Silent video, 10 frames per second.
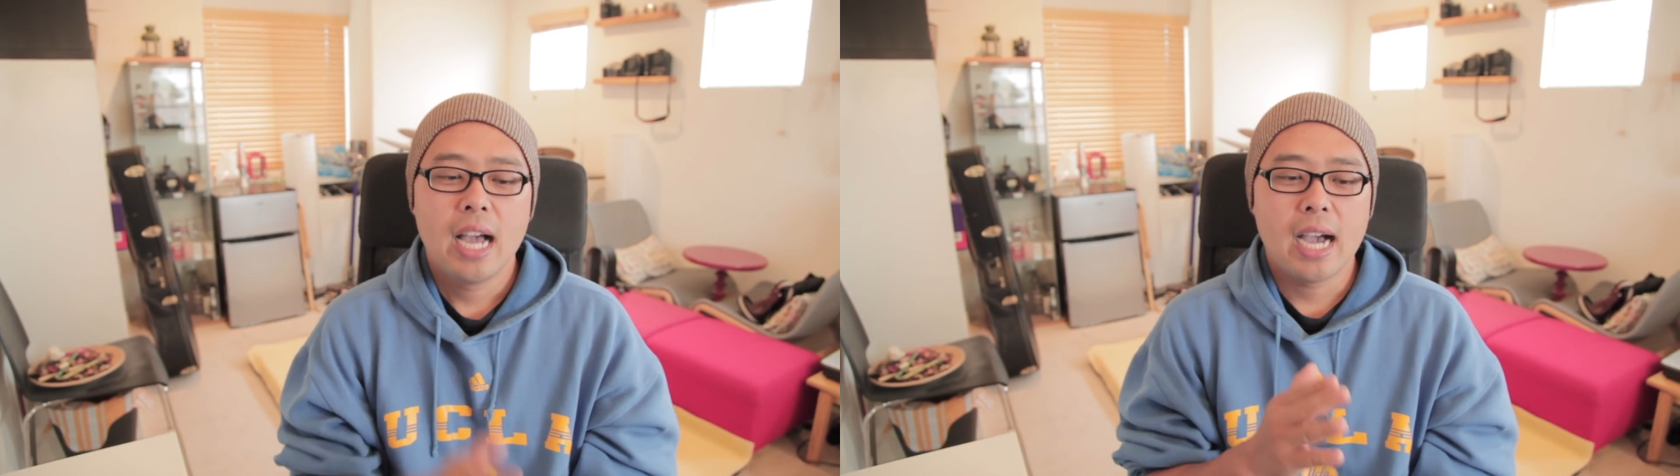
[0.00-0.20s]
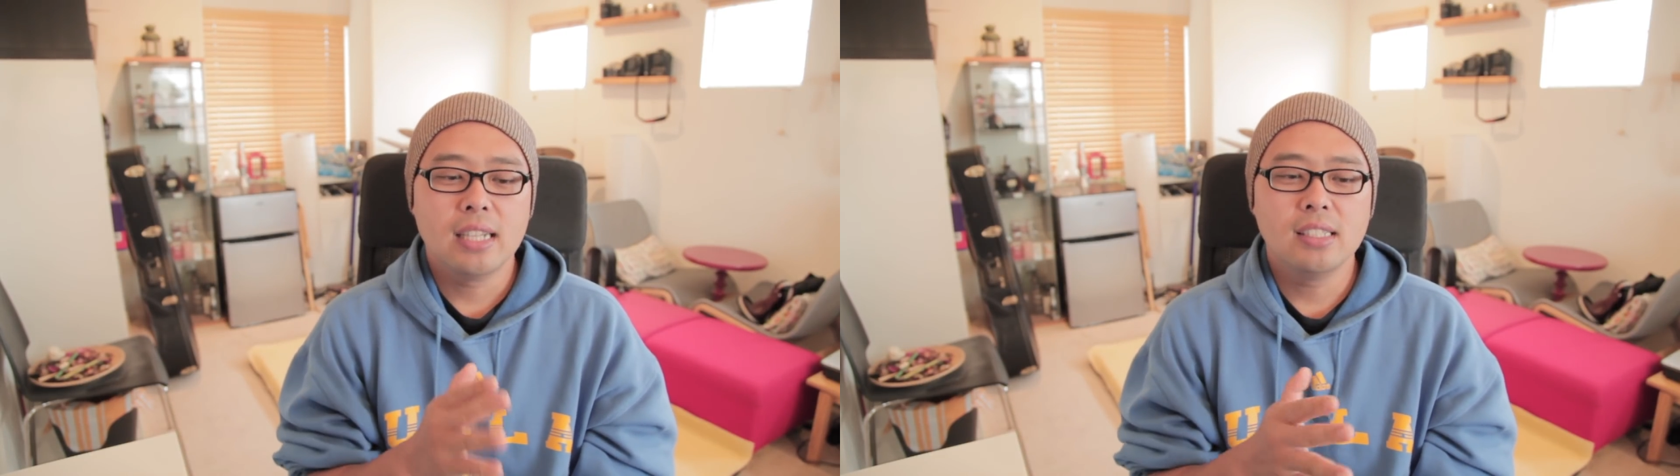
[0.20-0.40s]

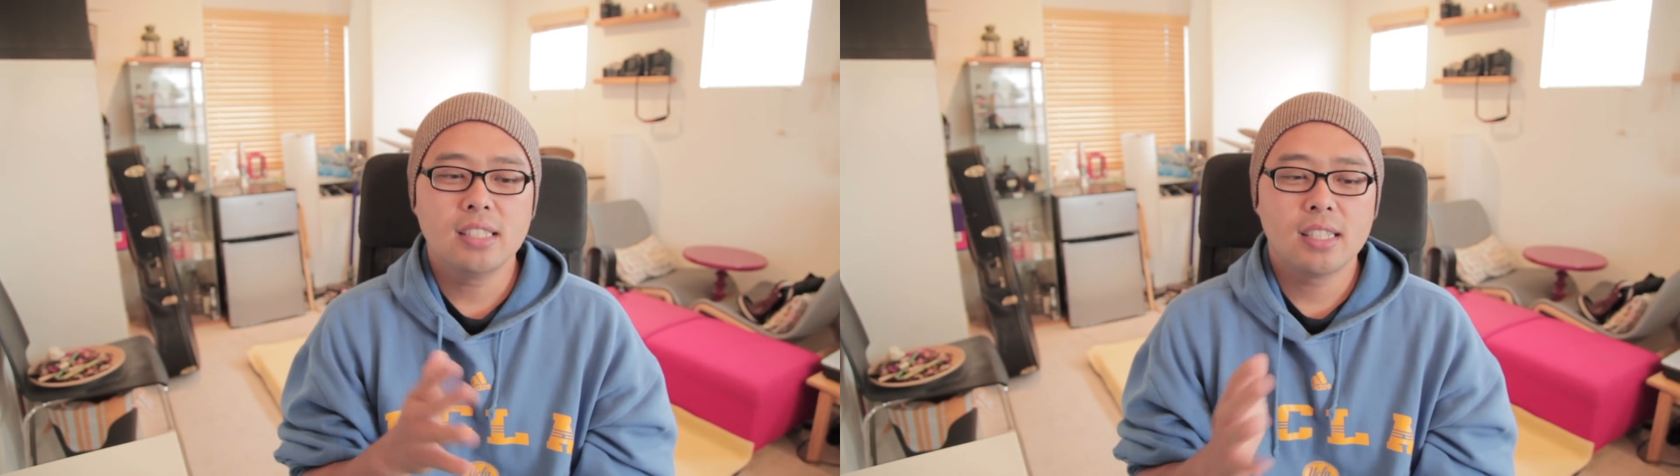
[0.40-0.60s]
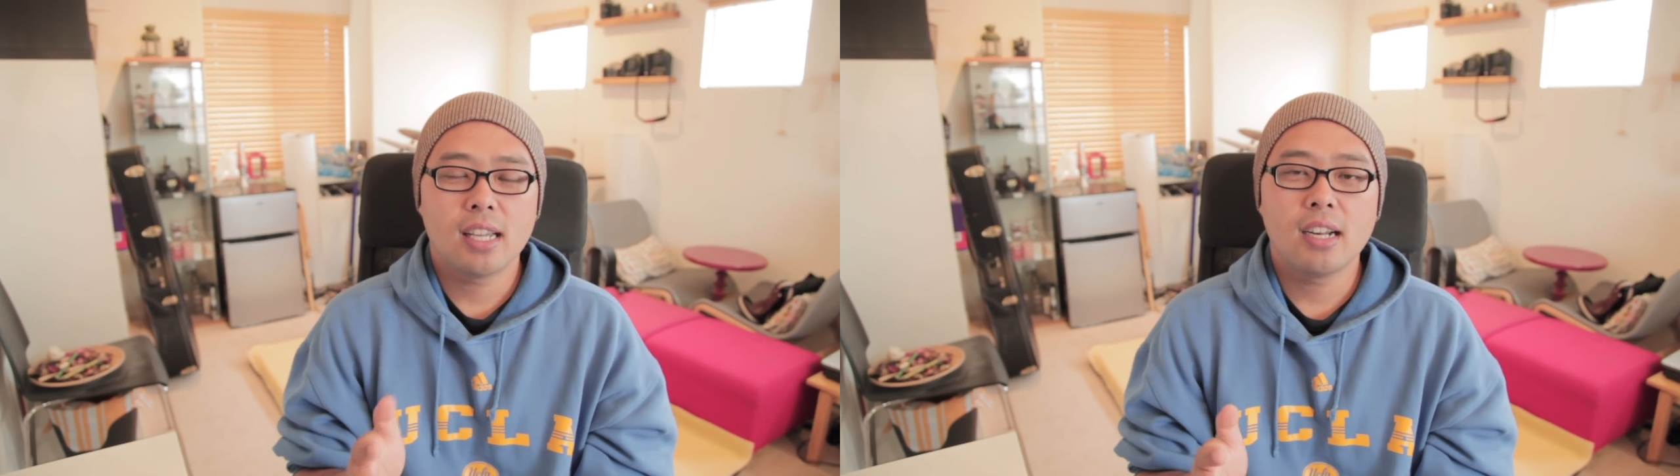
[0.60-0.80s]

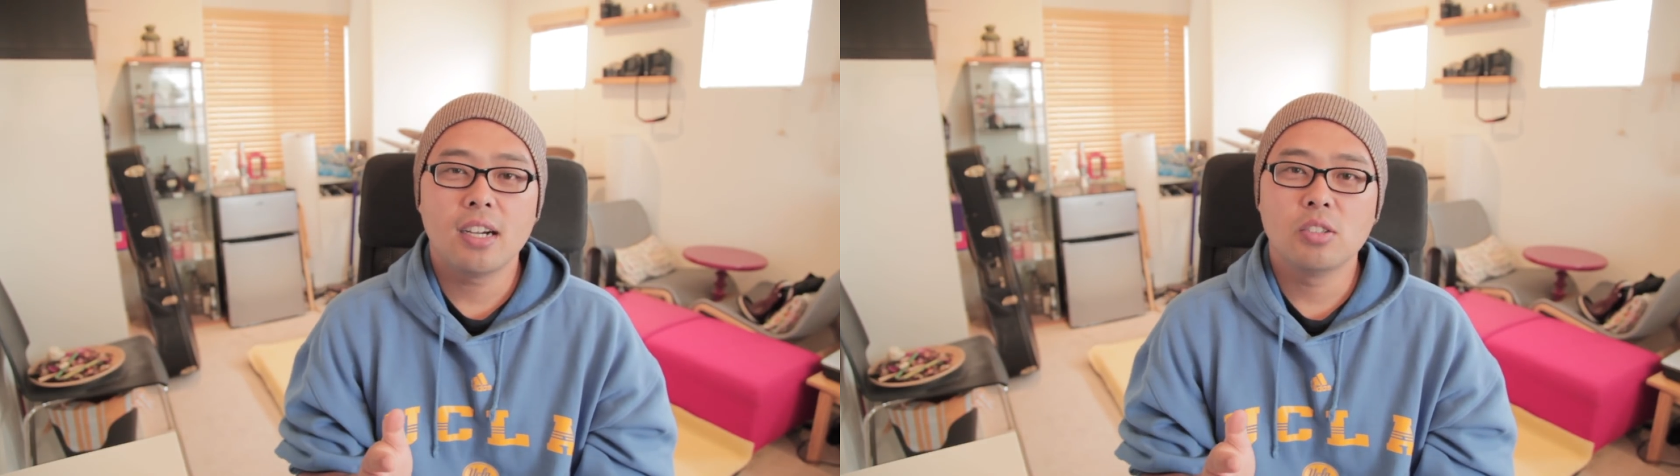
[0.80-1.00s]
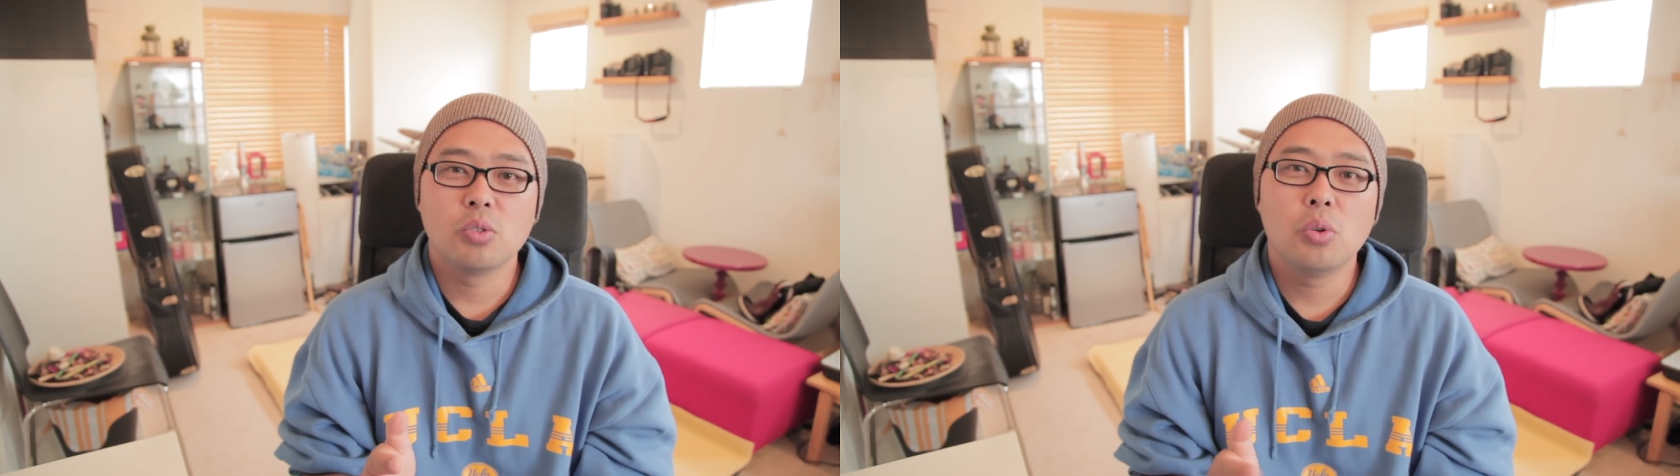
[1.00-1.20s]
하는지에 따라
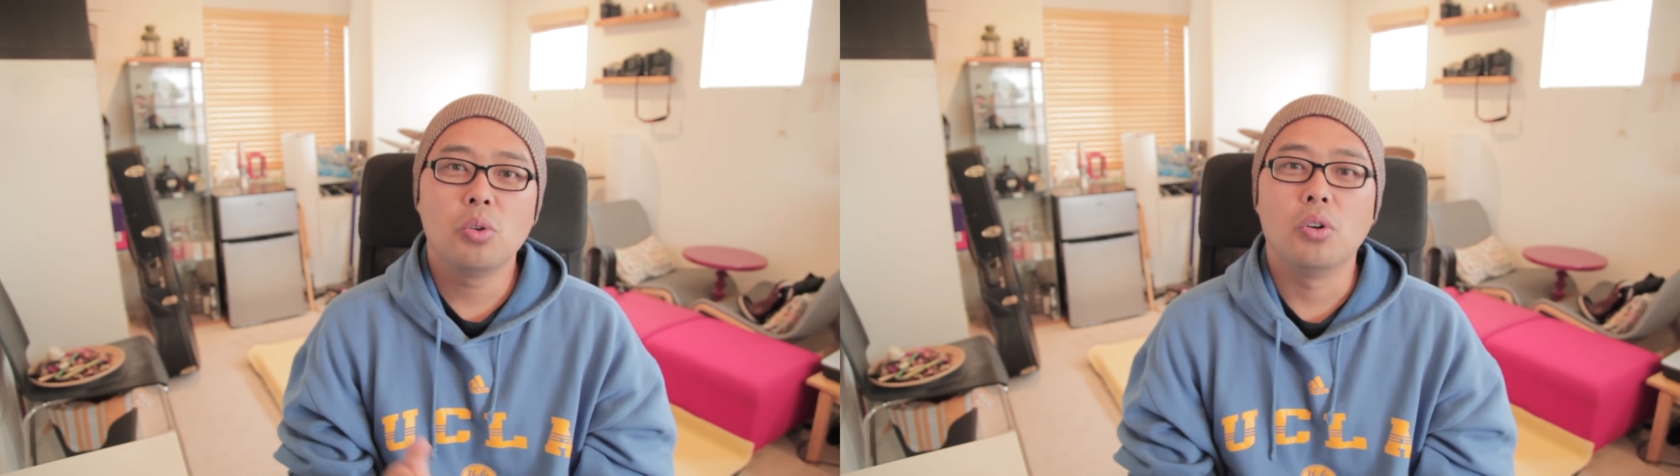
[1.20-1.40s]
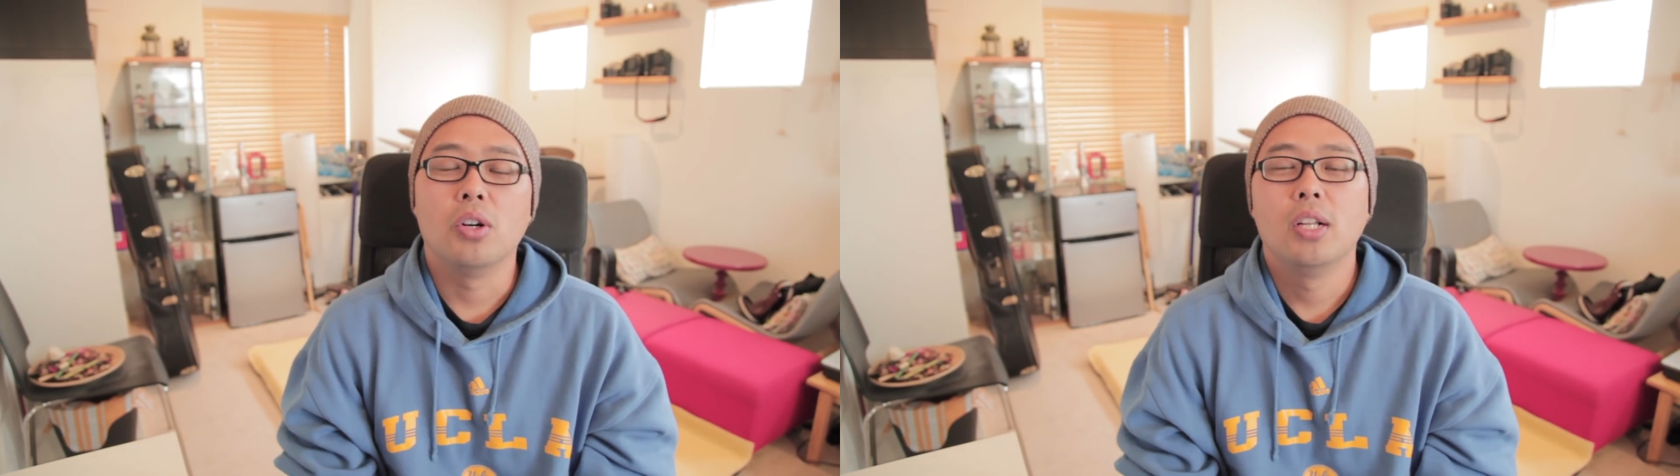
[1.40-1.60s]

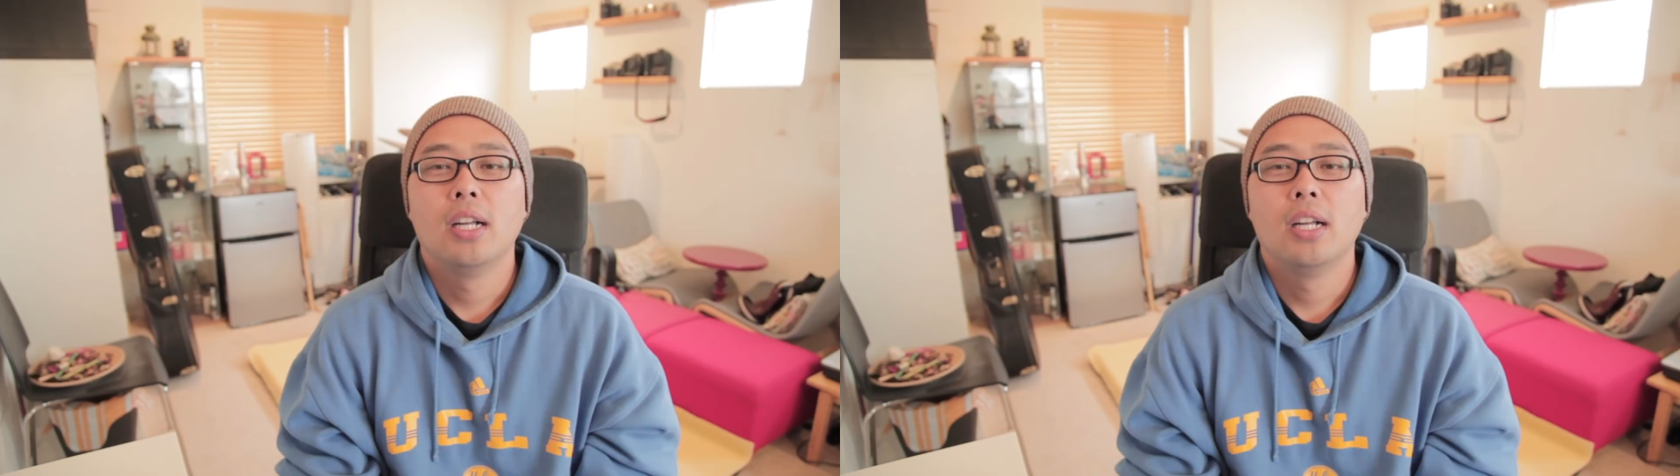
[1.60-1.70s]
가지고